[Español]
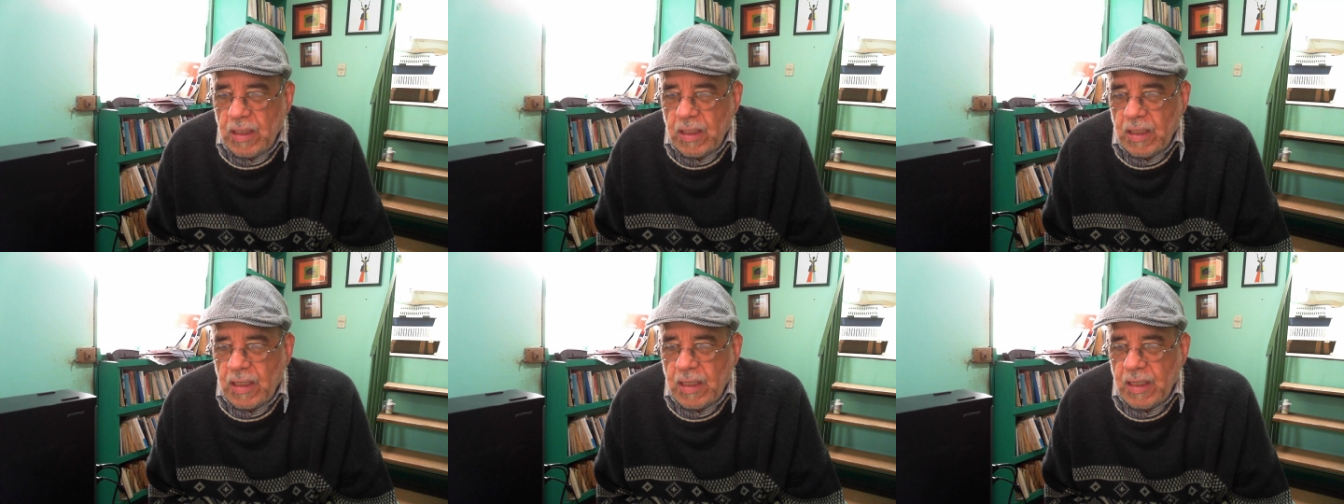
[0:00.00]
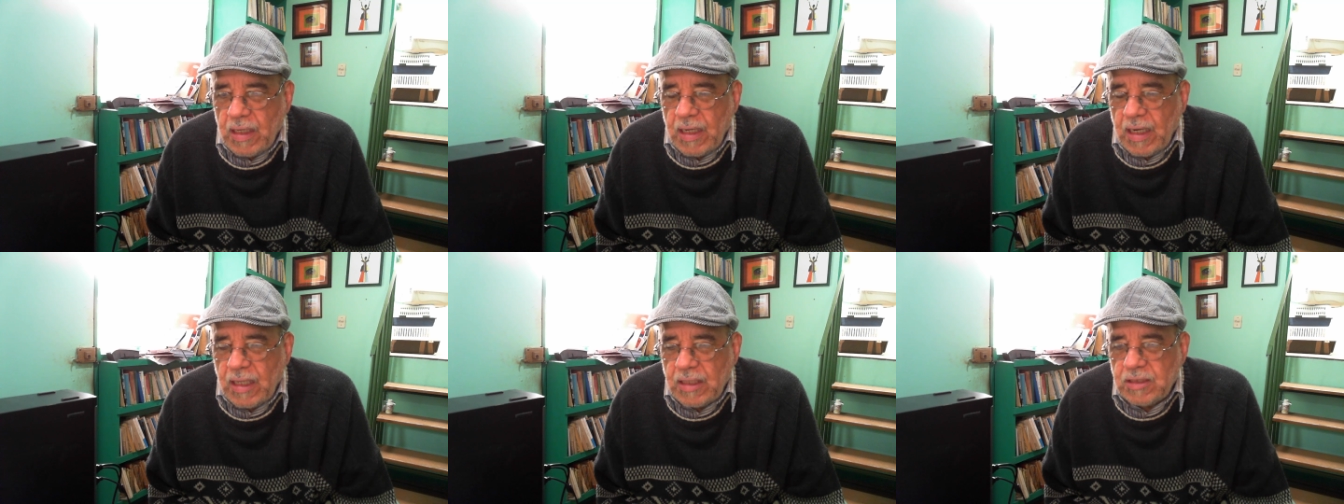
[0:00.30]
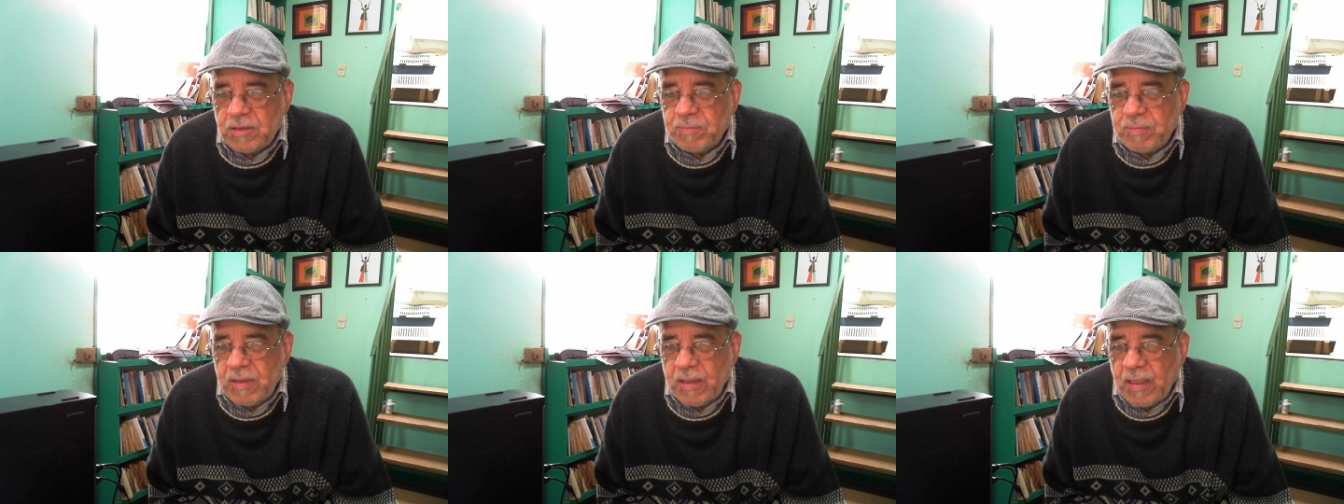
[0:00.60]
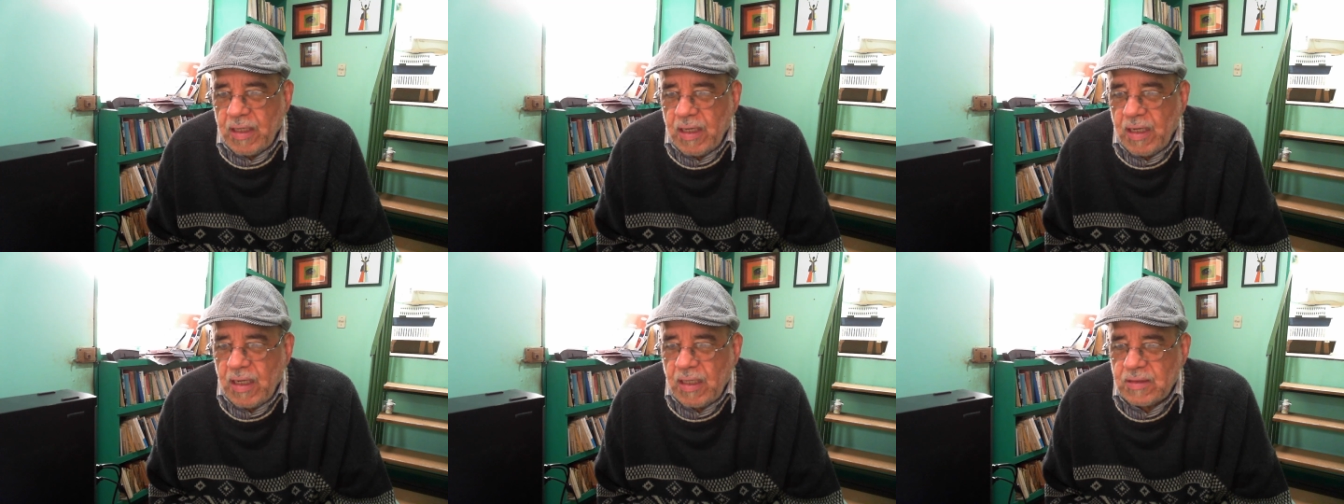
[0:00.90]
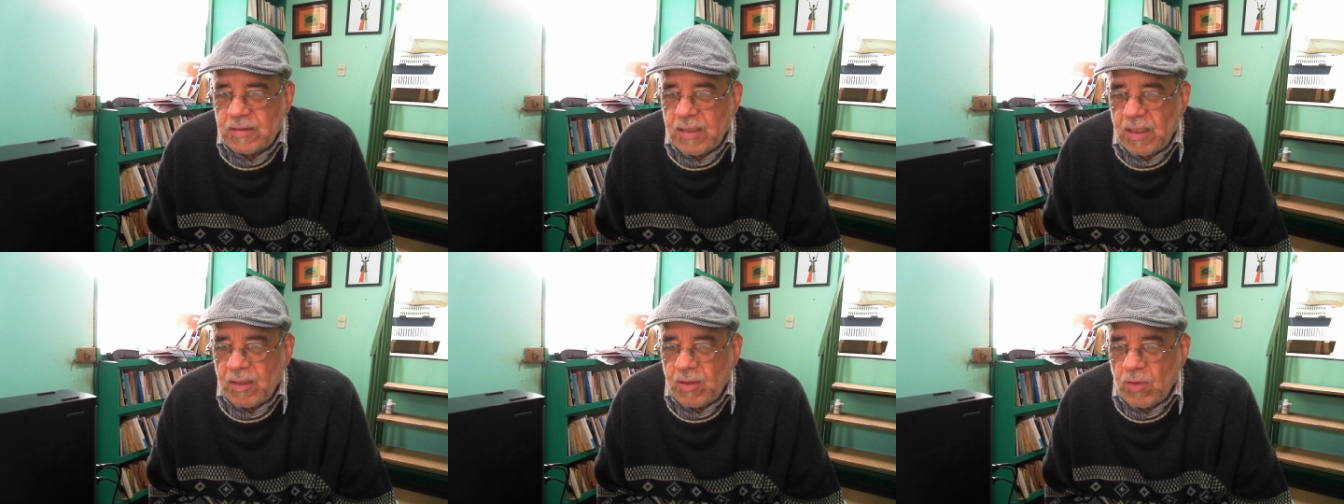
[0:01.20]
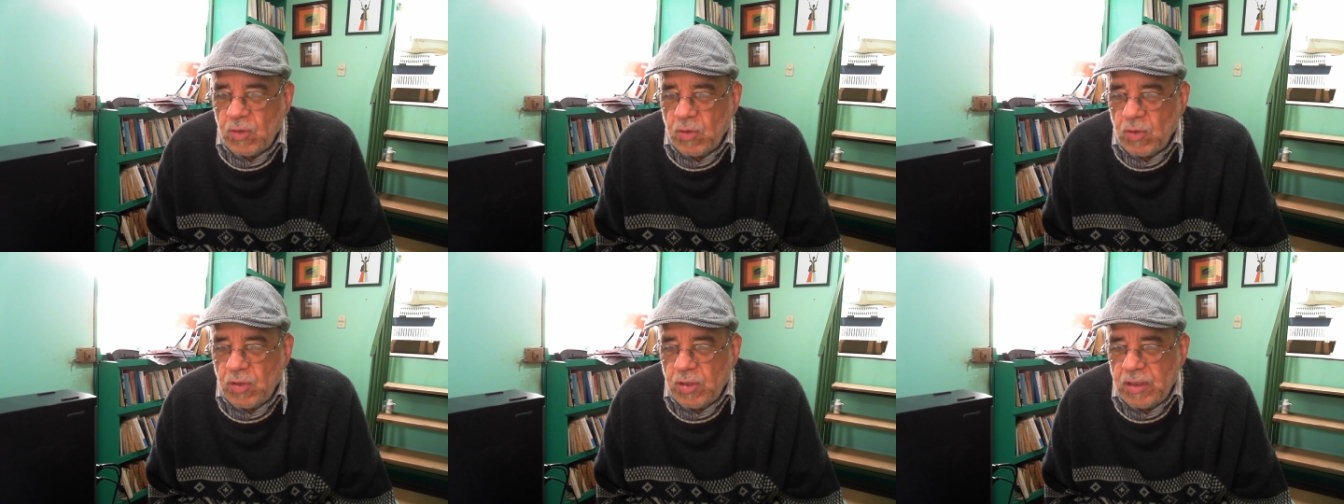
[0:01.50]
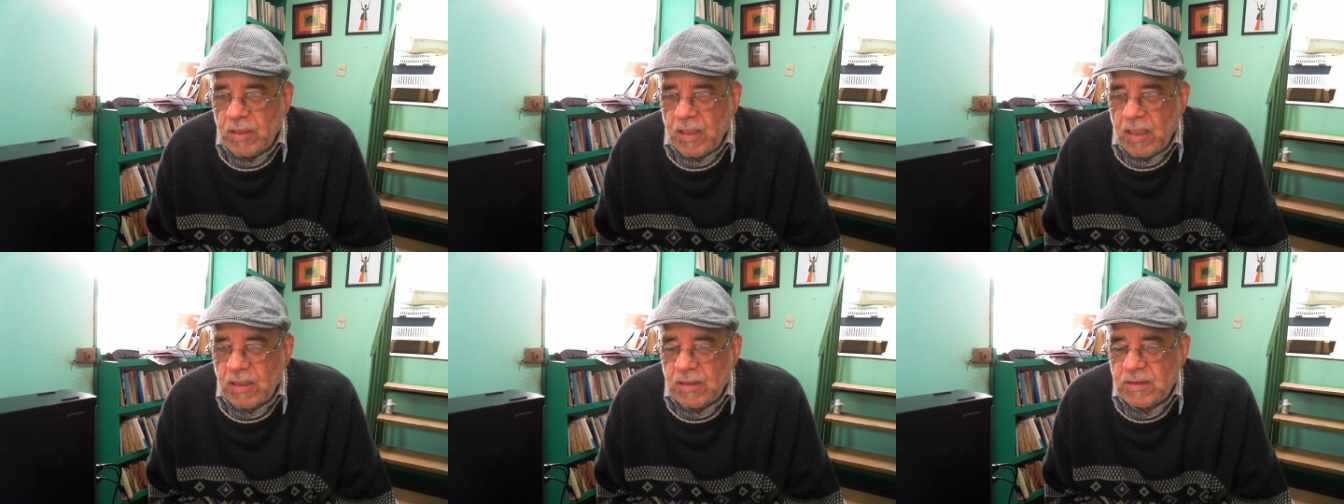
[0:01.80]
que las viejas
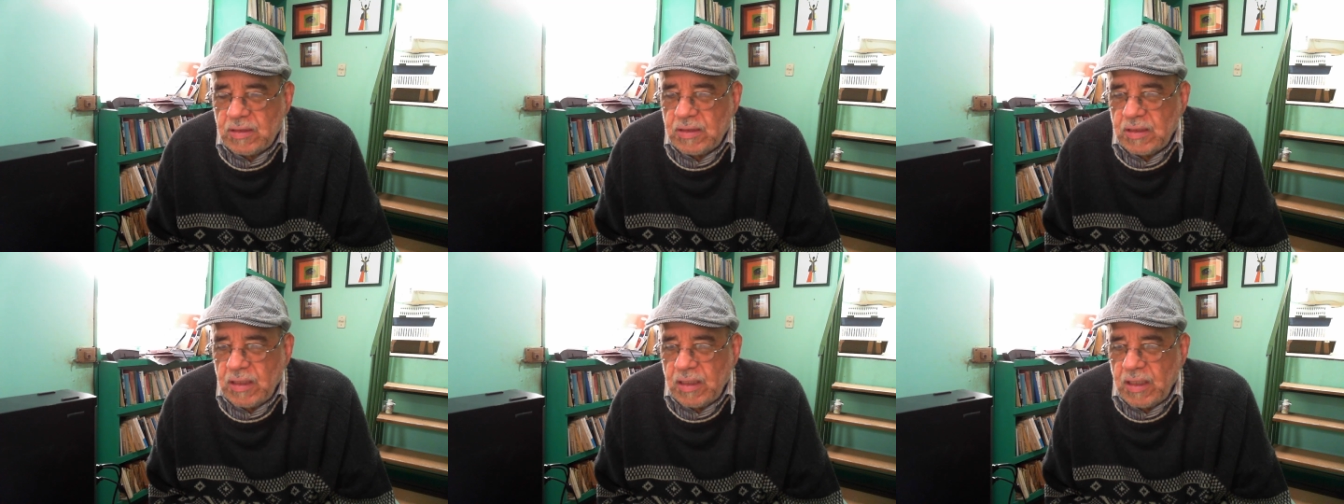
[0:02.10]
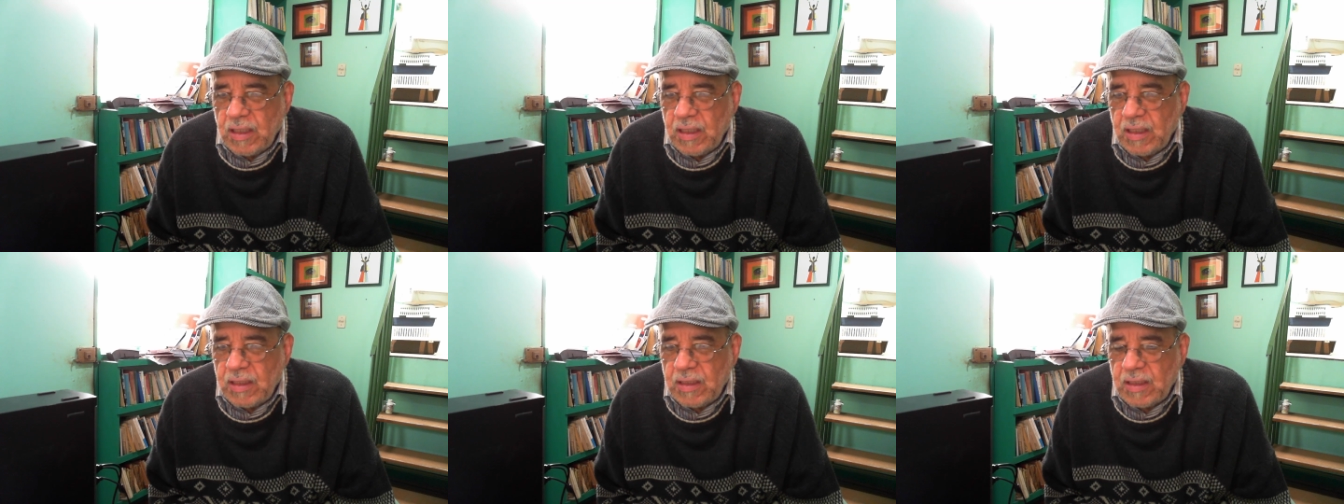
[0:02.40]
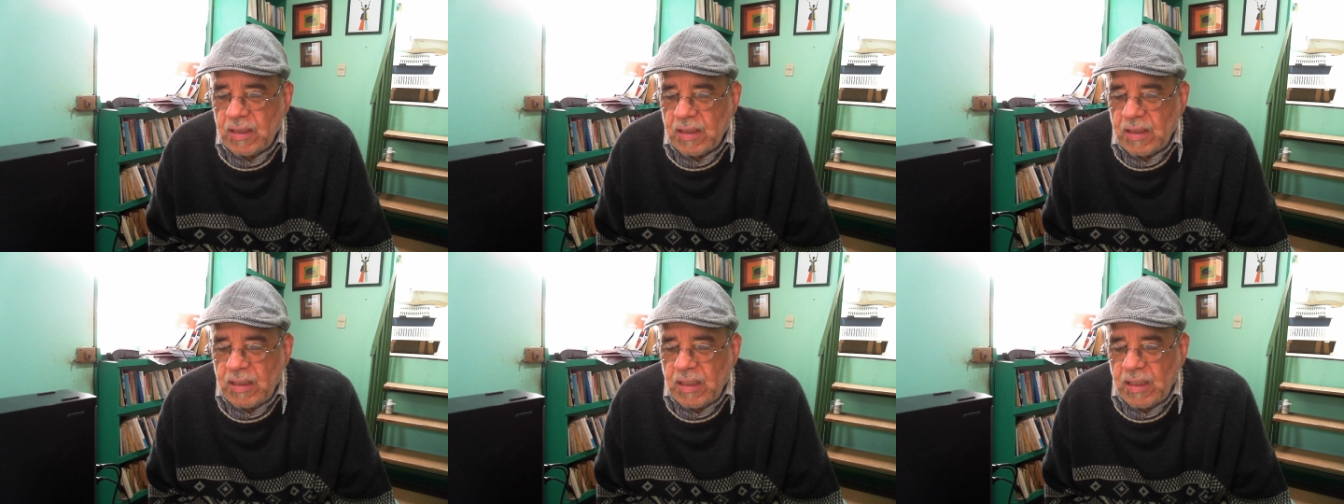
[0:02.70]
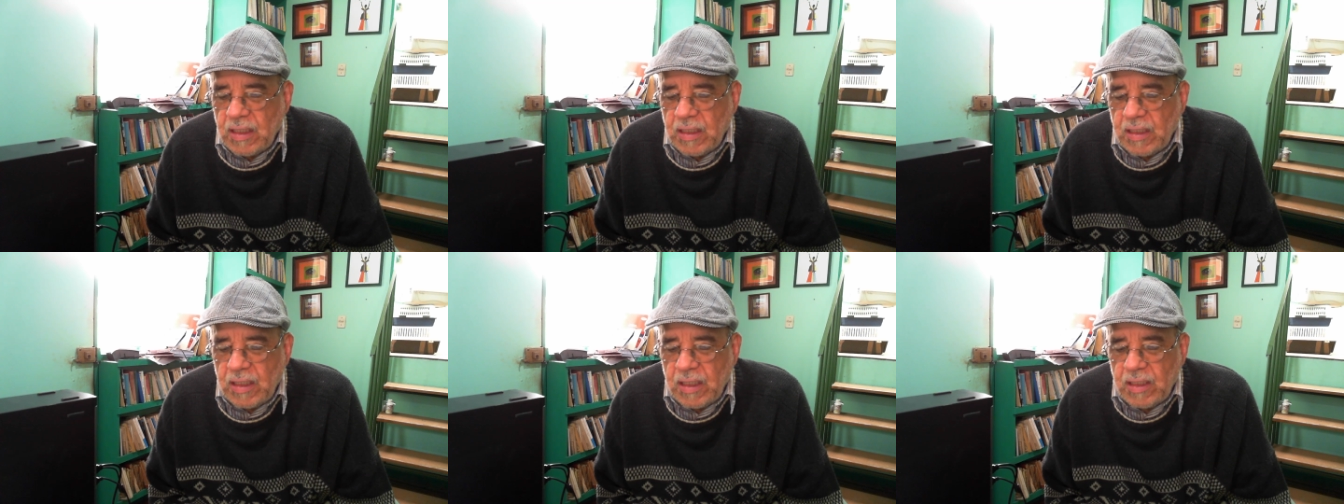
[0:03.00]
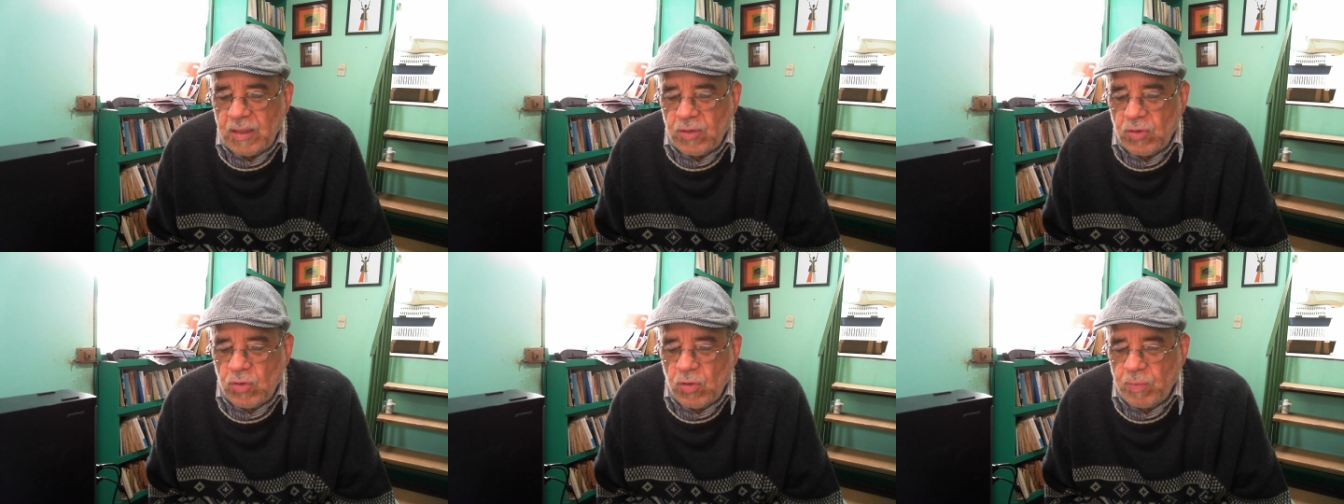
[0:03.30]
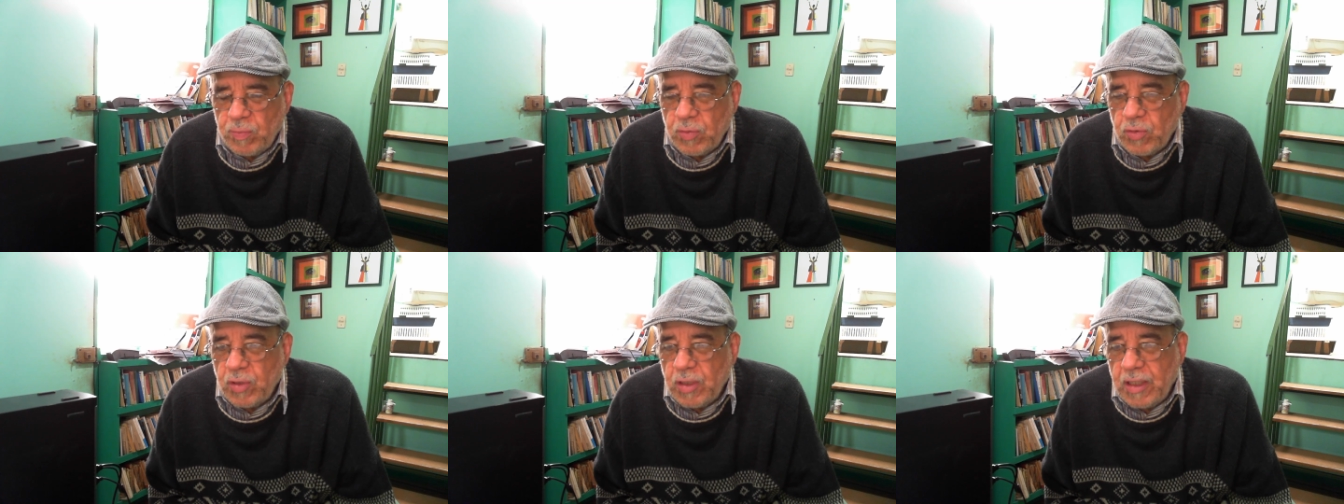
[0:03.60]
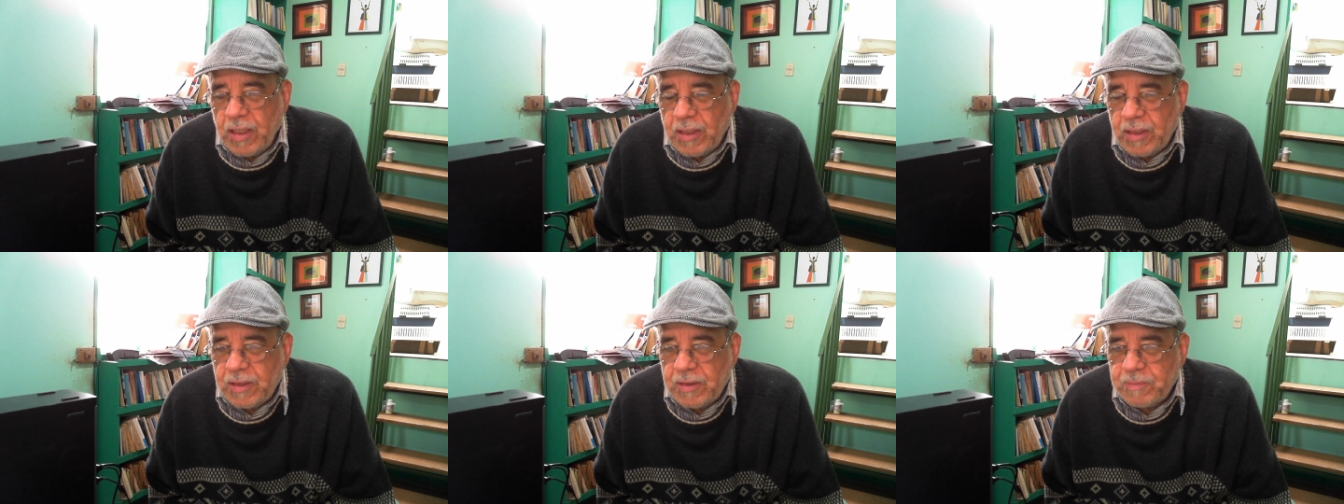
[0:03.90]
argollas siguen teniendo
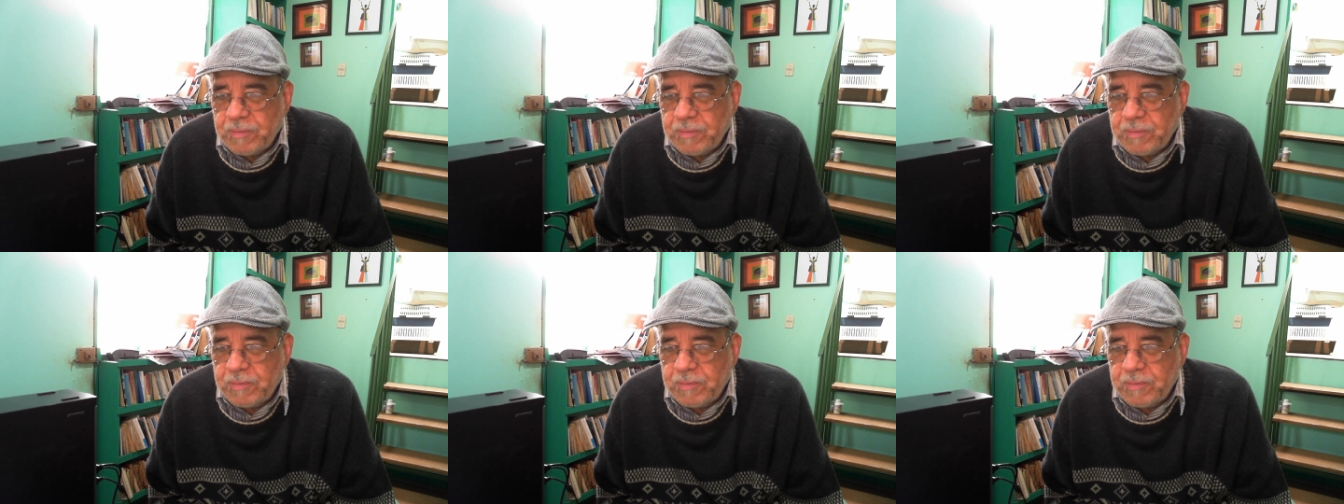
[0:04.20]
poder